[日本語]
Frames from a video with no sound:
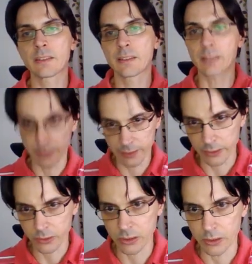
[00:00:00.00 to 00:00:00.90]
探
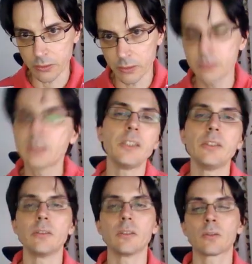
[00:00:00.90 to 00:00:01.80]
索している。ってい
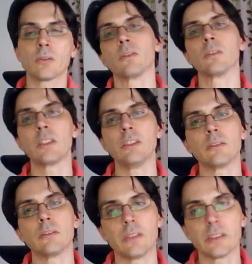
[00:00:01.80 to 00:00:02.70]
うこと、っていう
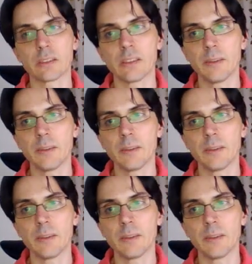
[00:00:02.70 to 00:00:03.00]
ことです。